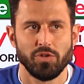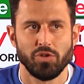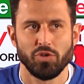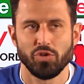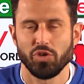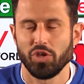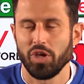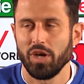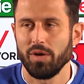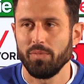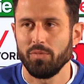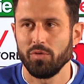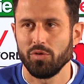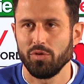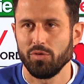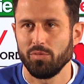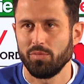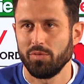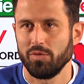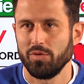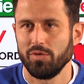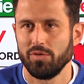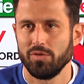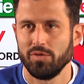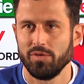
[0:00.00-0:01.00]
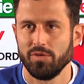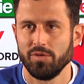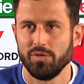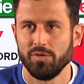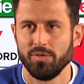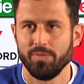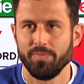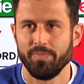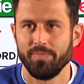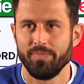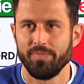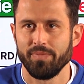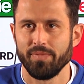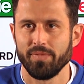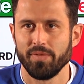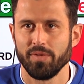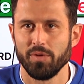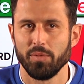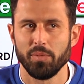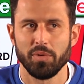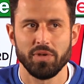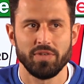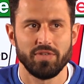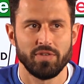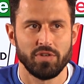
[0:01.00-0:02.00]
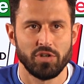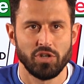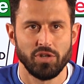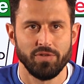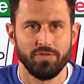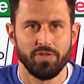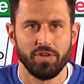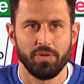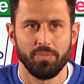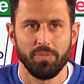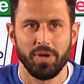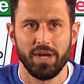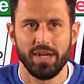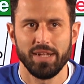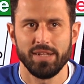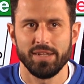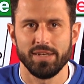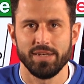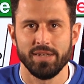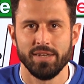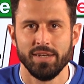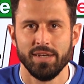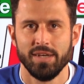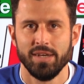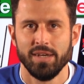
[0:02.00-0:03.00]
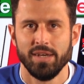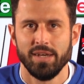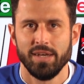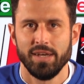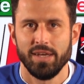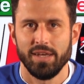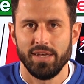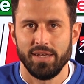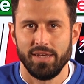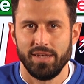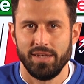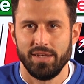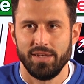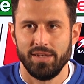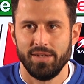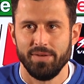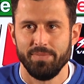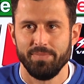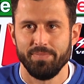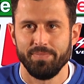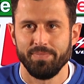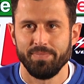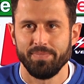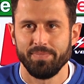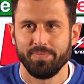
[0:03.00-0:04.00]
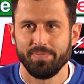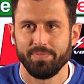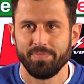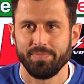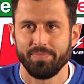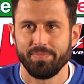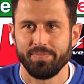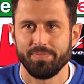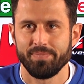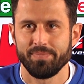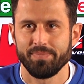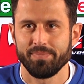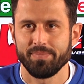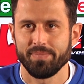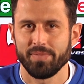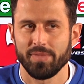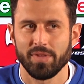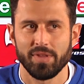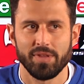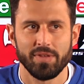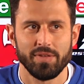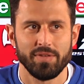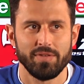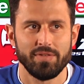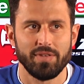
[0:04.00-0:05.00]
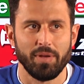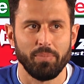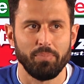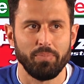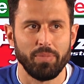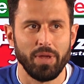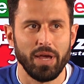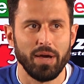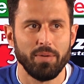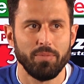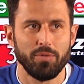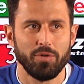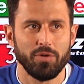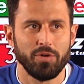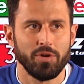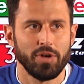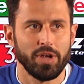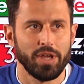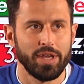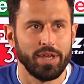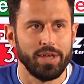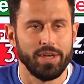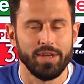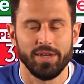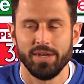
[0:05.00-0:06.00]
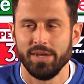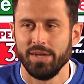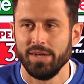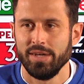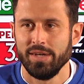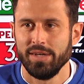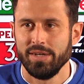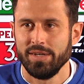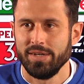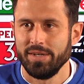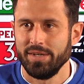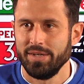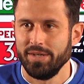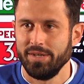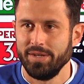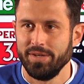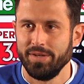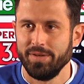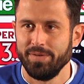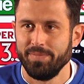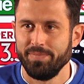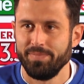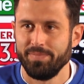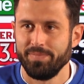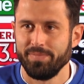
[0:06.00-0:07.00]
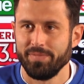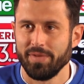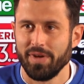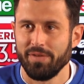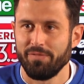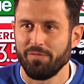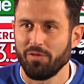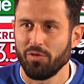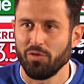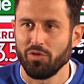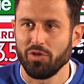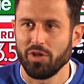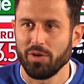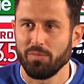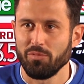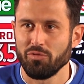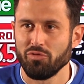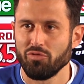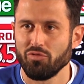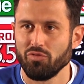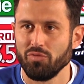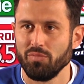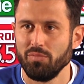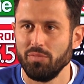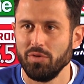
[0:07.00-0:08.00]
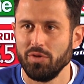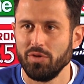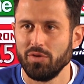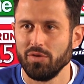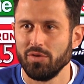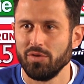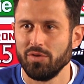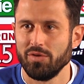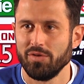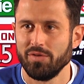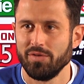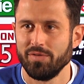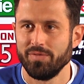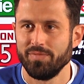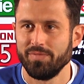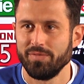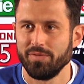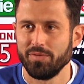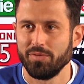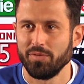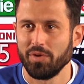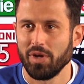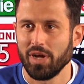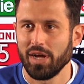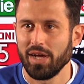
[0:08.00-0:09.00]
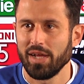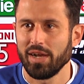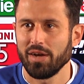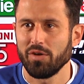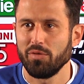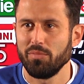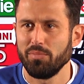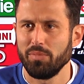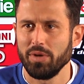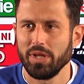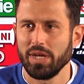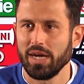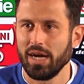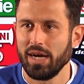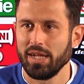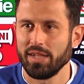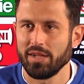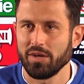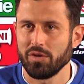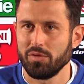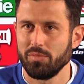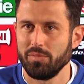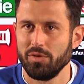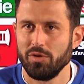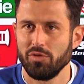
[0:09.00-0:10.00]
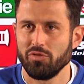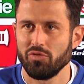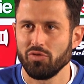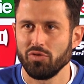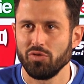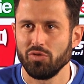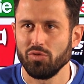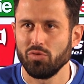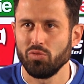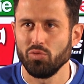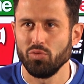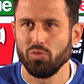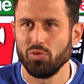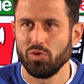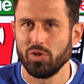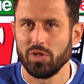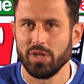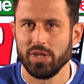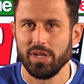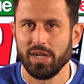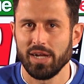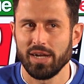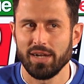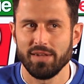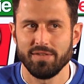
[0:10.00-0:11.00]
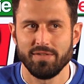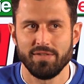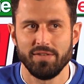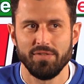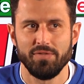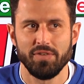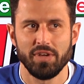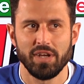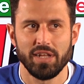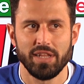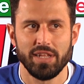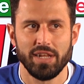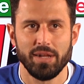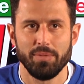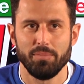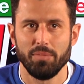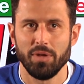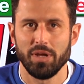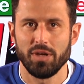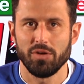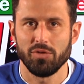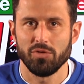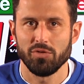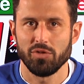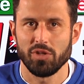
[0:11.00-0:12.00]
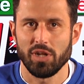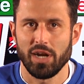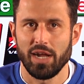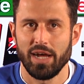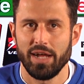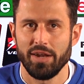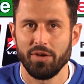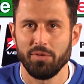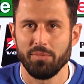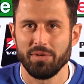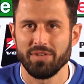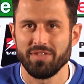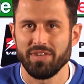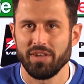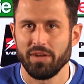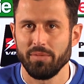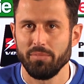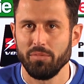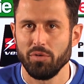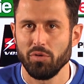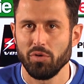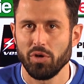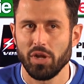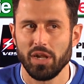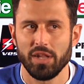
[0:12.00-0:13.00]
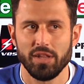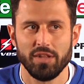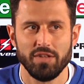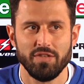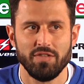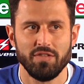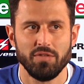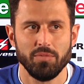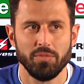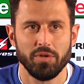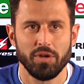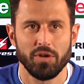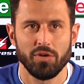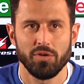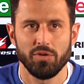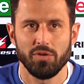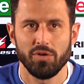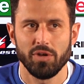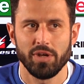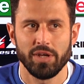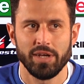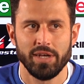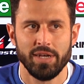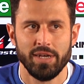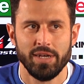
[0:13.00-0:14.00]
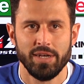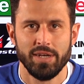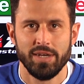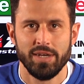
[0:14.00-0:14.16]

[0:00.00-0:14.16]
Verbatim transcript: Giochiamo dopo, dopo esserci fermati. E, ehm, sappiamo che eh, affrontiamo subito una gara complicata, come lo sono tutte. La classifica direbbe il contrario, ma sarebbe un grandissimo errore